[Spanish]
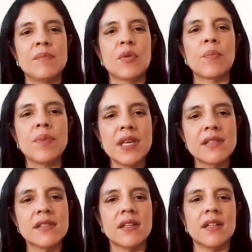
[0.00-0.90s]

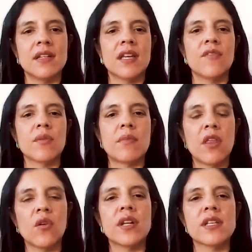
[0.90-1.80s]
propicie que
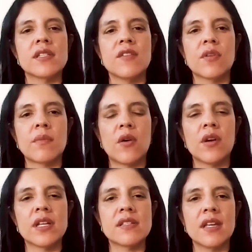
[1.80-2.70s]
formadores y
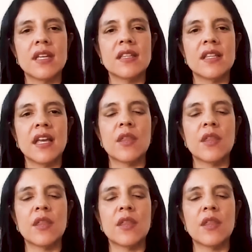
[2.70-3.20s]
formadores en,